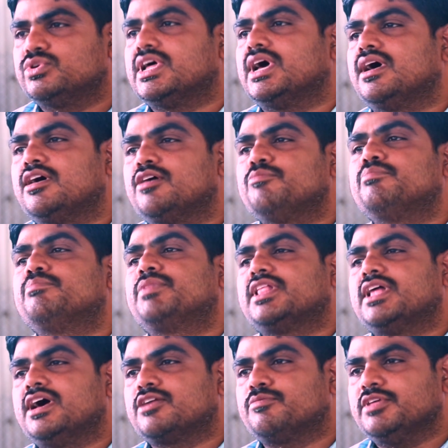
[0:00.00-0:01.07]
నూట
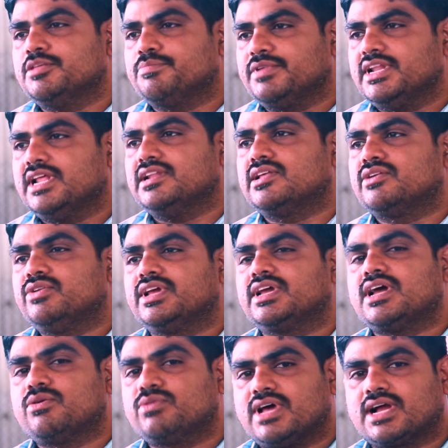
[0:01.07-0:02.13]
పదహారు మంది పిల్లలు ఉన్నారు
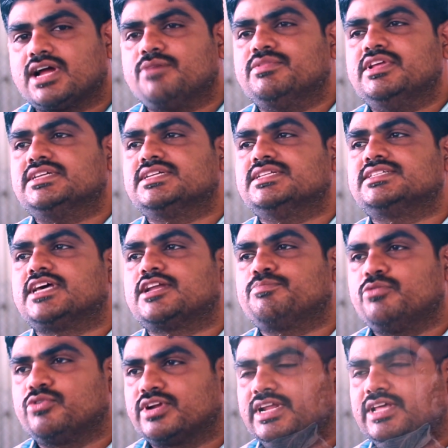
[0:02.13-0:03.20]
ఇంకా కూడా అకామిడేషన్
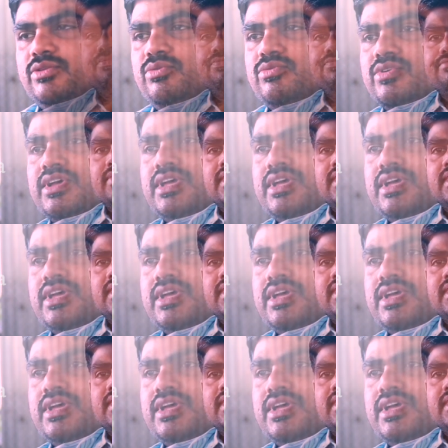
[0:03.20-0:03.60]
సరిపోవట్లేదు